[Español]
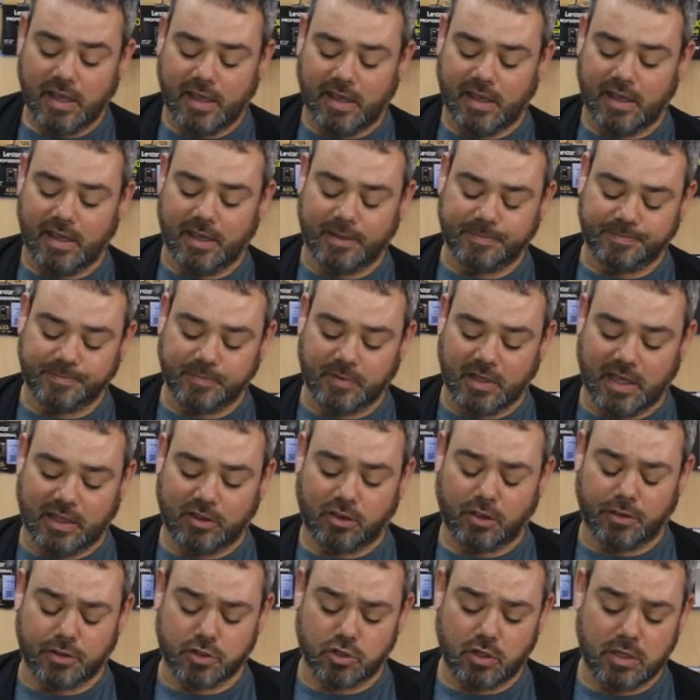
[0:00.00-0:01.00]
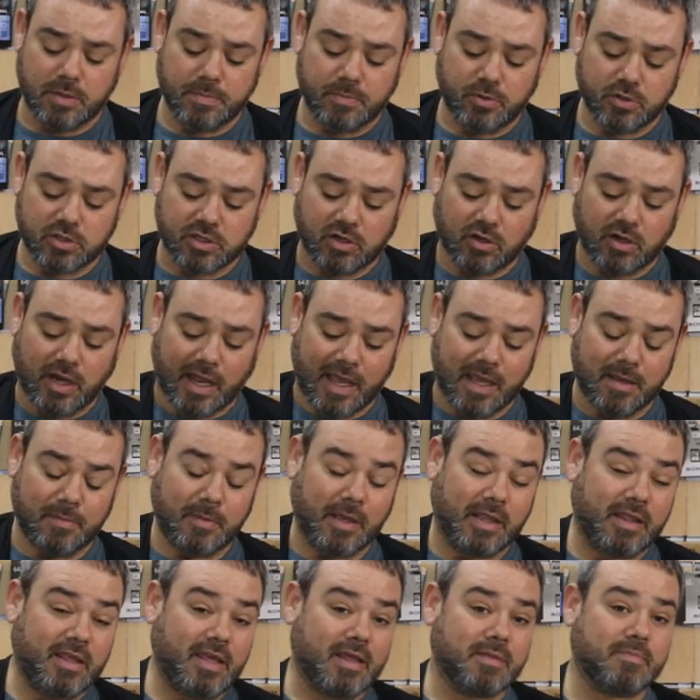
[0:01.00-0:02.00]
Em, entonces Olympus con la
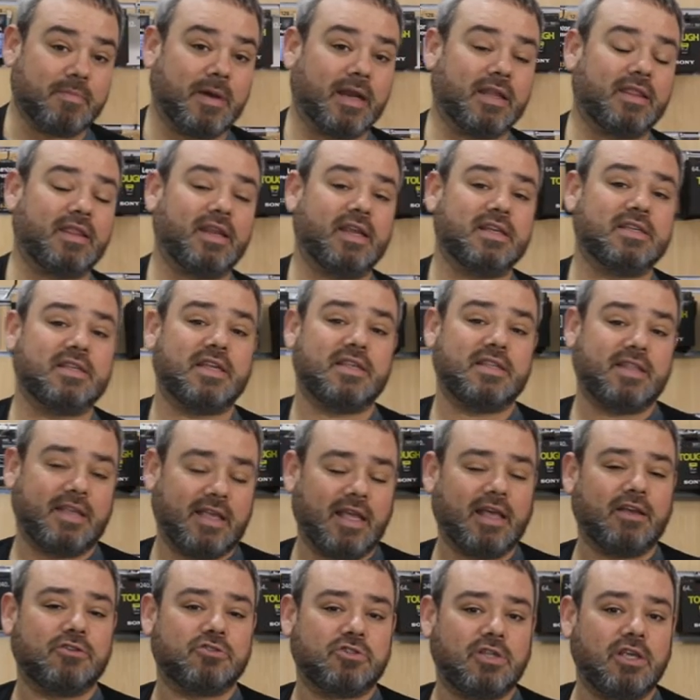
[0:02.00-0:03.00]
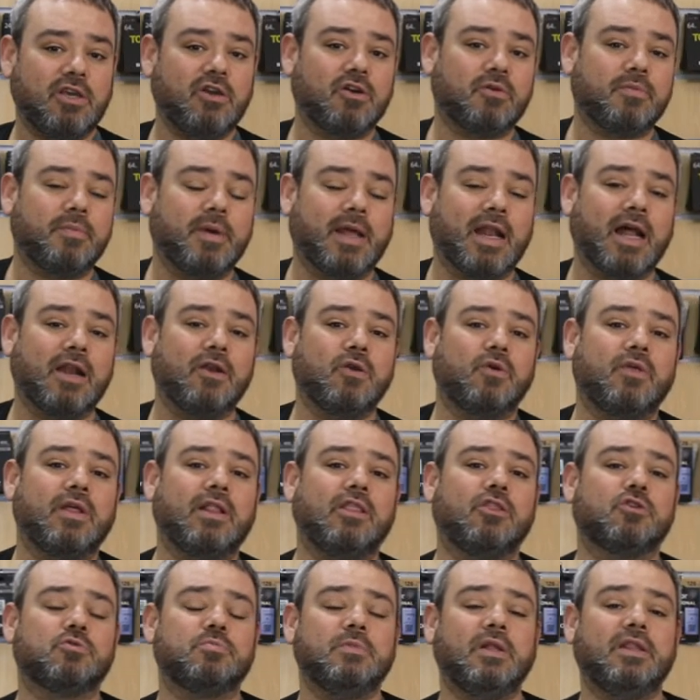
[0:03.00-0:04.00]
M10 Mark III, desde ya os digo, verano
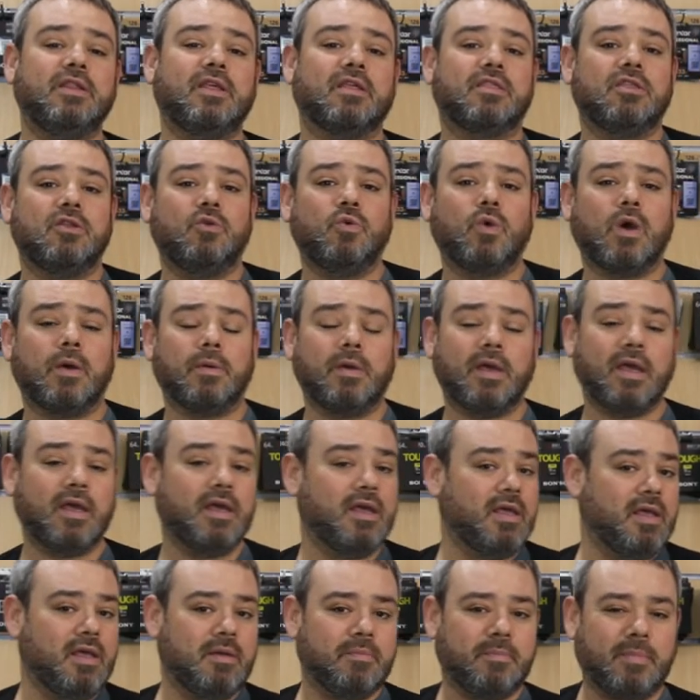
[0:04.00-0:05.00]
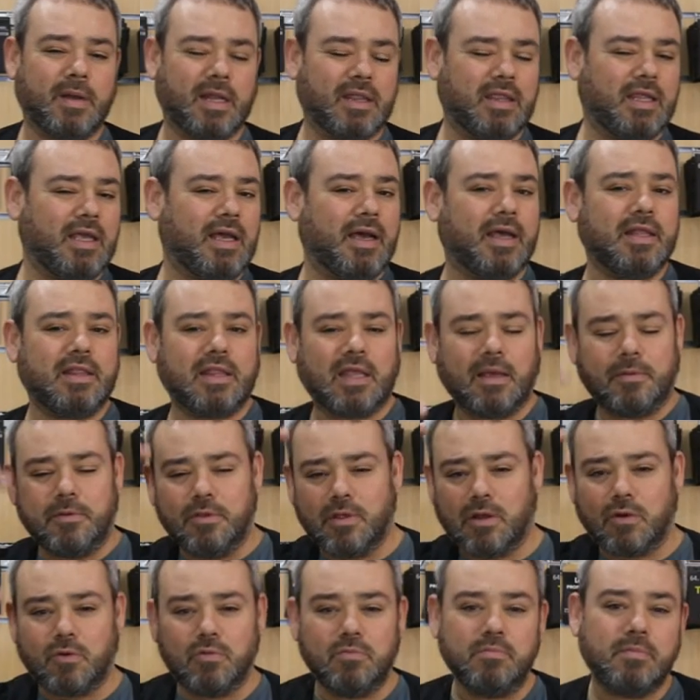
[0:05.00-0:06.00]
del 2019, prácticamente ha
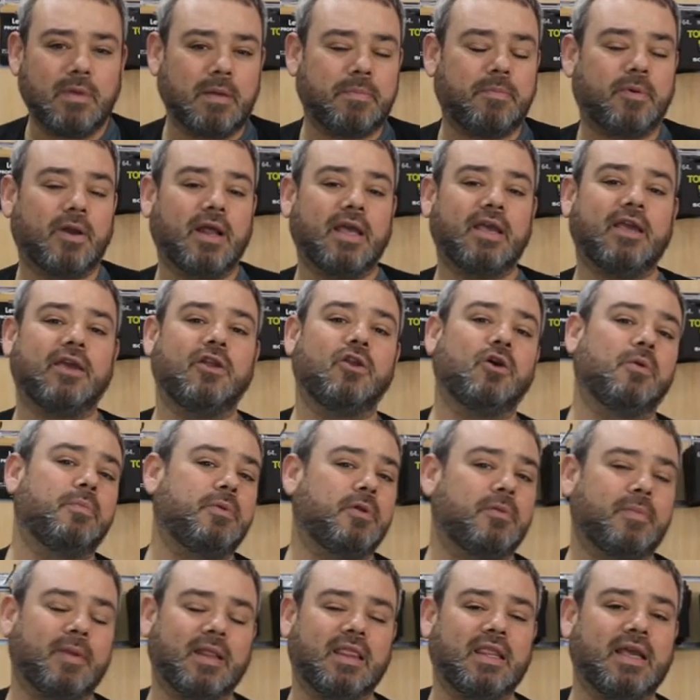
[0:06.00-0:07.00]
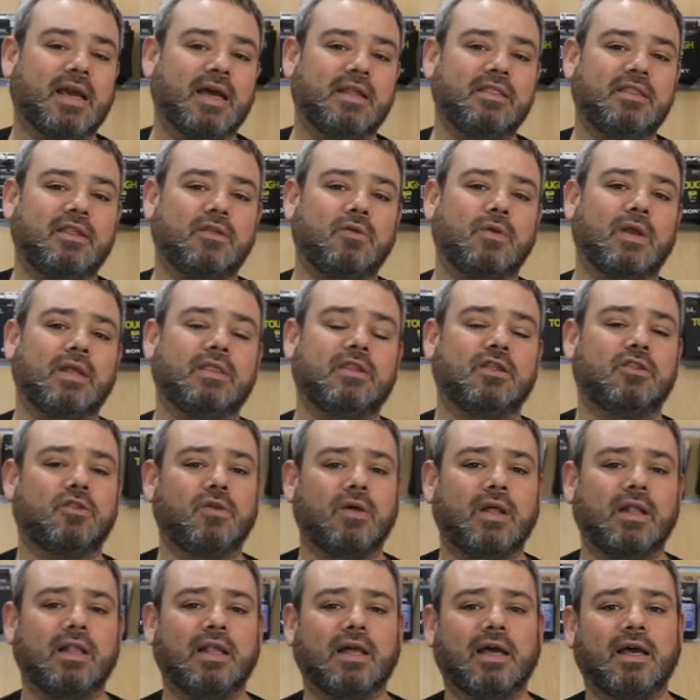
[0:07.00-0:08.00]
habido algún mes por ahí que no, pero prácticamente durante
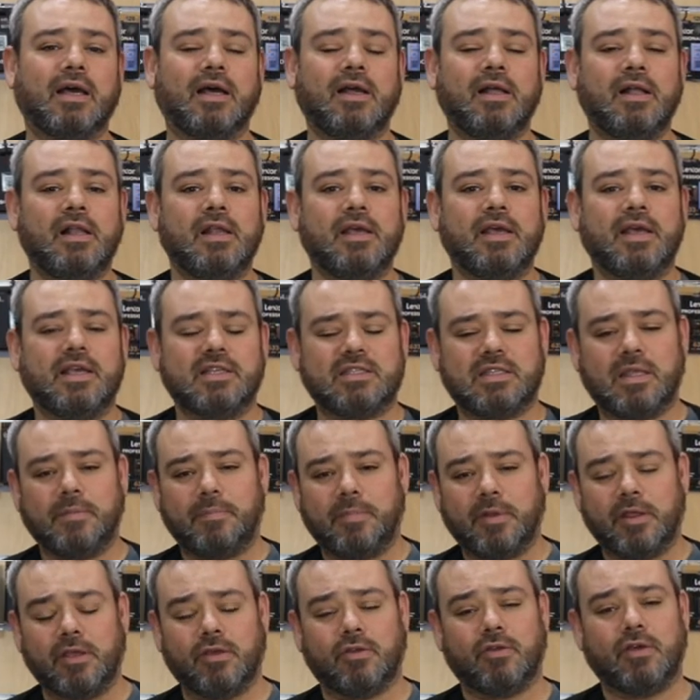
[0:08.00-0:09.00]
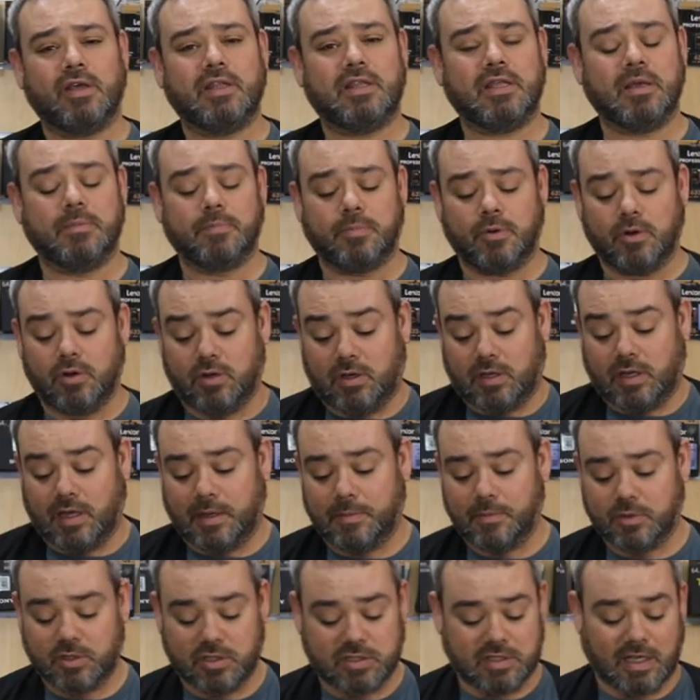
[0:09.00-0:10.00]
todo este periodo de tiempo
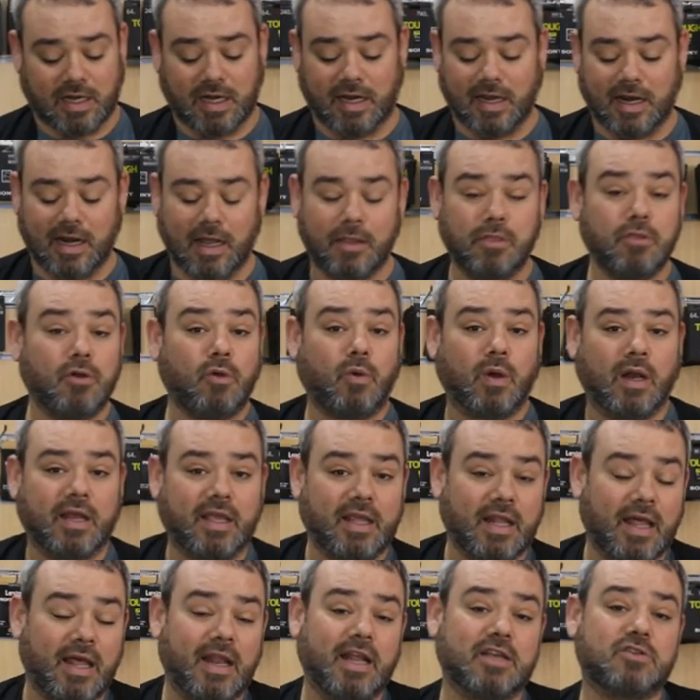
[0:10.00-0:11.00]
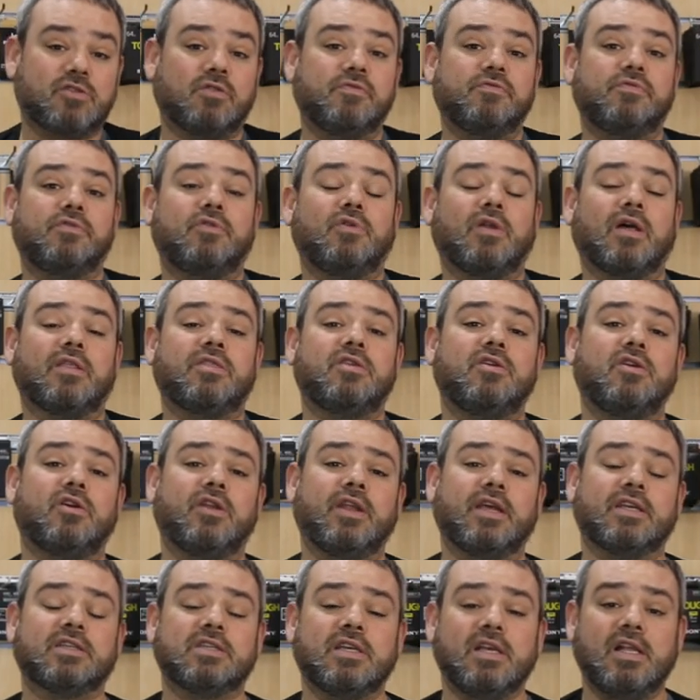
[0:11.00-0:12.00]
hemos estado regalando en cualquiera de las
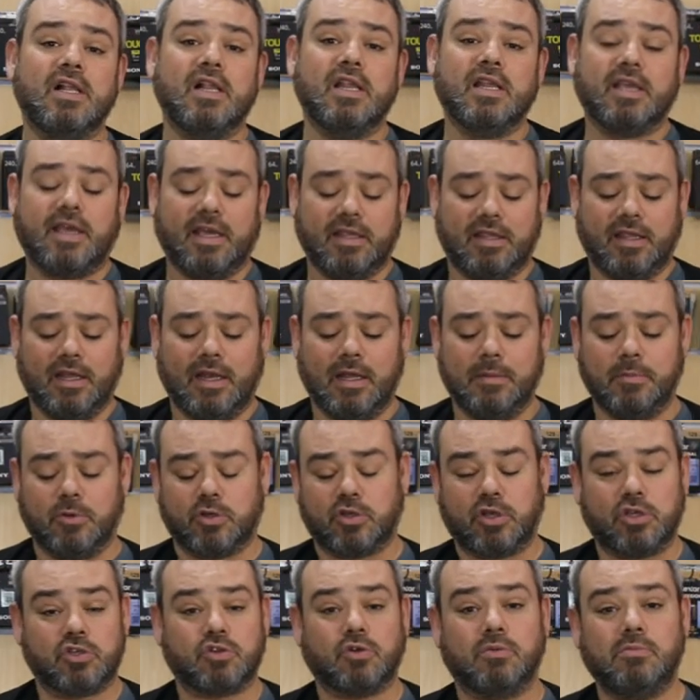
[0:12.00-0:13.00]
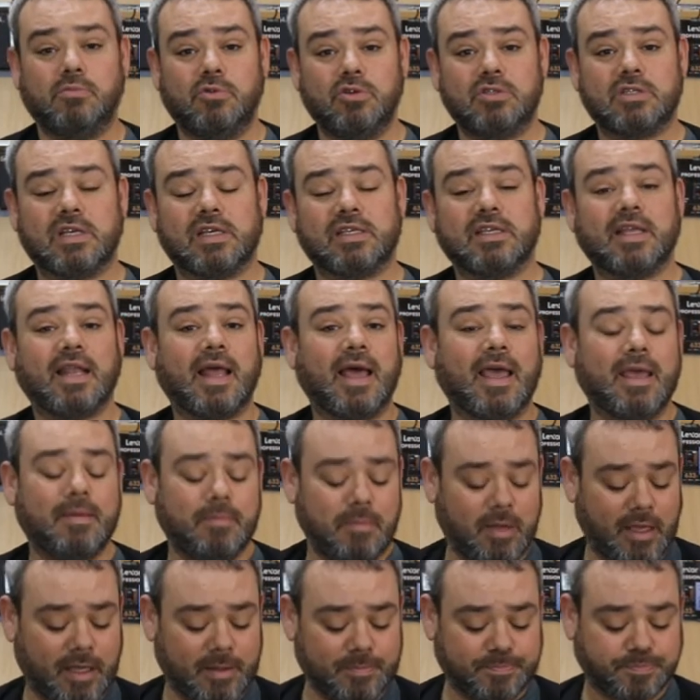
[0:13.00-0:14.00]
configuraciones que tenemos, que son muchas, de la
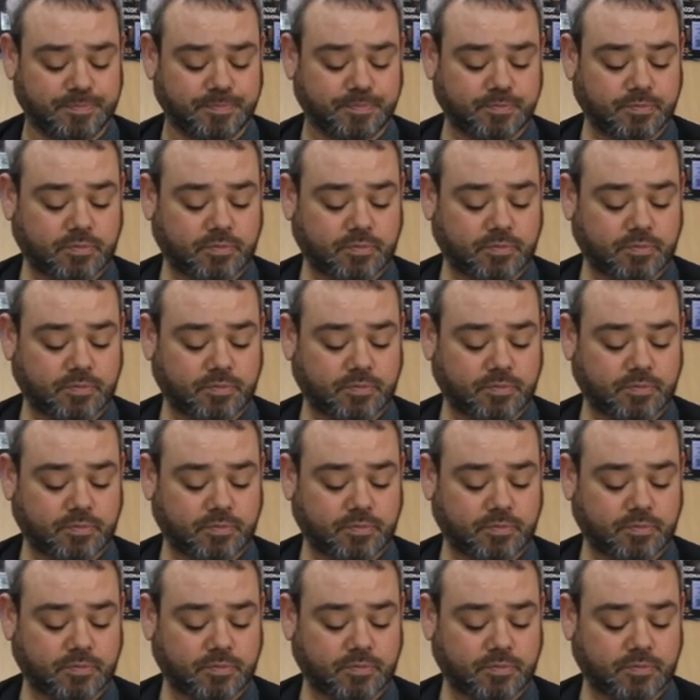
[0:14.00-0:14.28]
M...